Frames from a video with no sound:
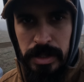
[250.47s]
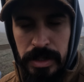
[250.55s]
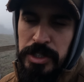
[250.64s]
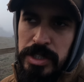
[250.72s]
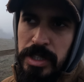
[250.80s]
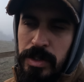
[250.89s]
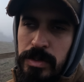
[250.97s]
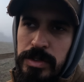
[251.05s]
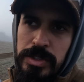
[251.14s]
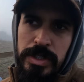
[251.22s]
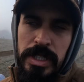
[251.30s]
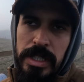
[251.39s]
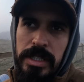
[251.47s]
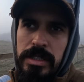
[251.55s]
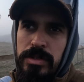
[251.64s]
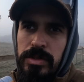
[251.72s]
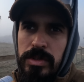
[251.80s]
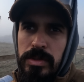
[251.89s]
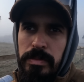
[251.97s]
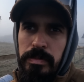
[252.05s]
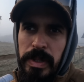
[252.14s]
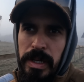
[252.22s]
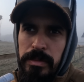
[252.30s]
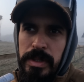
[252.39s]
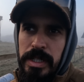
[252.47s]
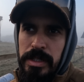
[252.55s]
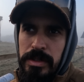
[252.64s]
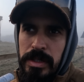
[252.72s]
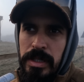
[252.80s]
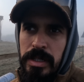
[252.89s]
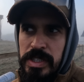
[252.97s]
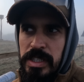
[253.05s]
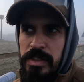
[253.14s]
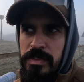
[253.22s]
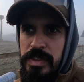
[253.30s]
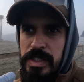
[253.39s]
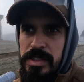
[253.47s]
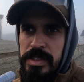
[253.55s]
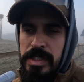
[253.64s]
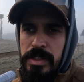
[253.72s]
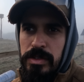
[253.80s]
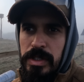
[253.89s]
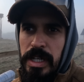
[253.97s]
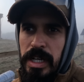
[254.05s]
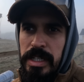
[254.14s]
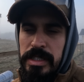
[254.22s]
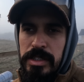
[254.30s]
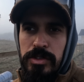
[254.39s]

A gente está considerando para banho seria 25 reais,